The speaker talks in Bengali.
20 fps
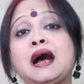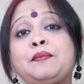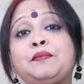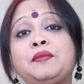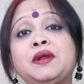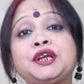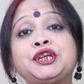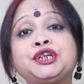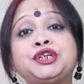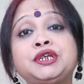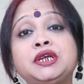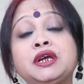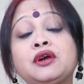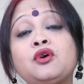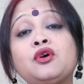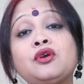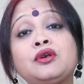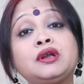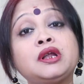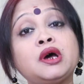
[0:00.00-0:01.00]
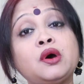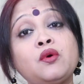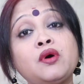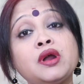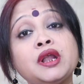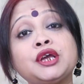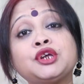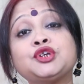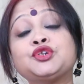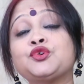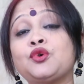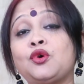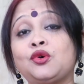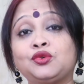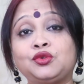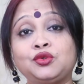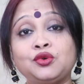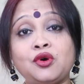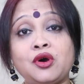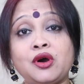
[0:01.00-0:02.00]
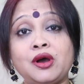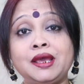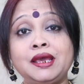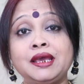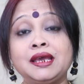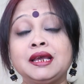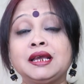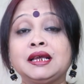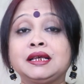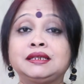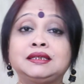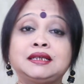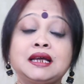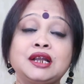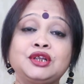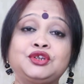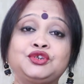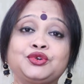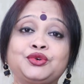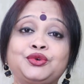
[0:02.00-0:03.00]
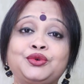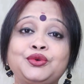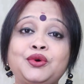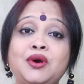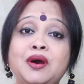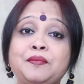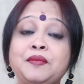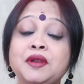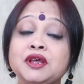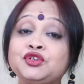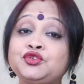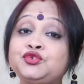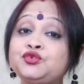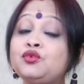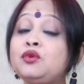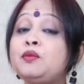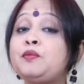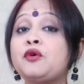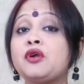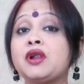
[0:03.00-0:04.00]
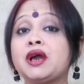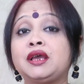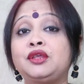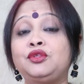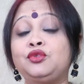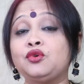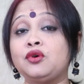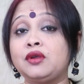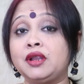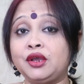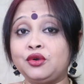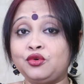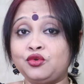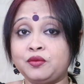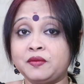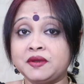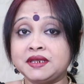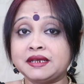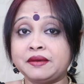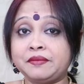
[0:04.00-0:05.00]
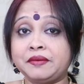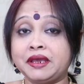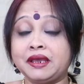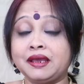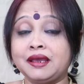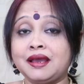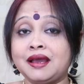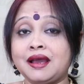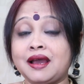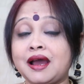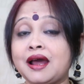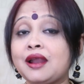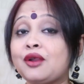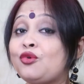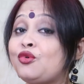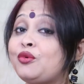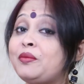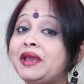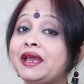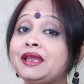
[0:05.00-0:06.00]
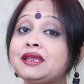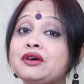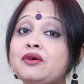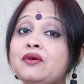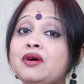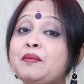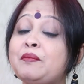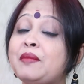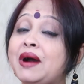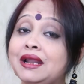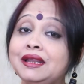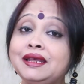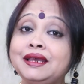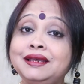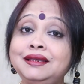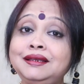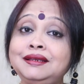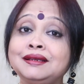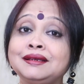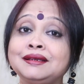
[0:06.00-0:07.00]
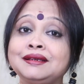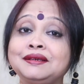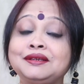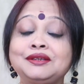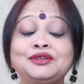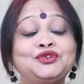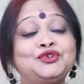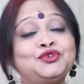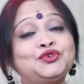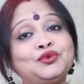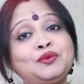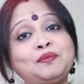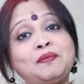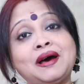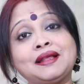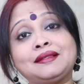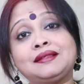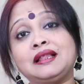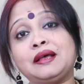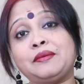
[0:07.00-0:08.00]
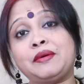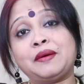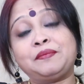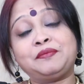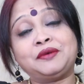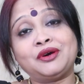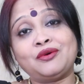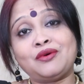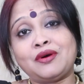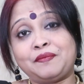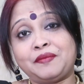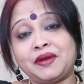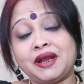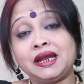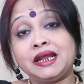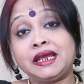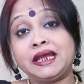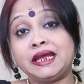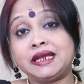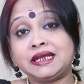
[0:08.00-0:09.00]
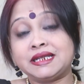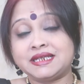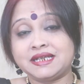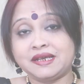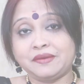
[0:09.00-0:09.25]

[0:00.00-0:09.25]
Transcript: আপনার শেকড়টাও অনেক শক্ত হয় যার জন্য আপনার চুল পড়া কিন্তু অনেক কমে যাবে আর কমে যাওয়া মানেই চুল পাতলা ভাবটাও আপনার কেটে